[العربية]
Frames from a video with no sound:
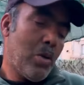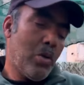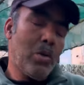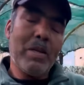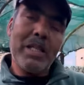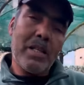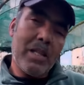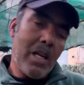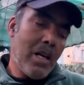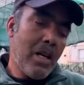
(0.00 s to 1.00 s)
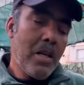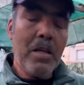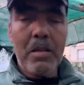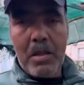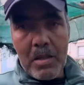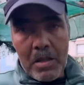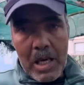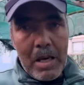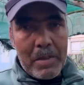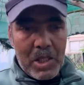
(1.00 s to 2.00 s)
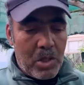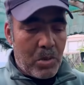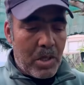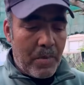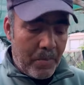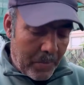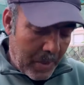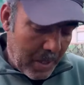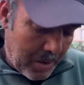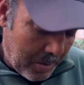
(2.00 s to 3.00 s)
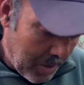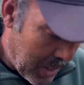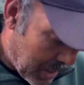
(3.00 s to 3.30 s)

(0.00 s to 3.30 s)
والمذاق ديالها آه، حامض شي شويه حام واخا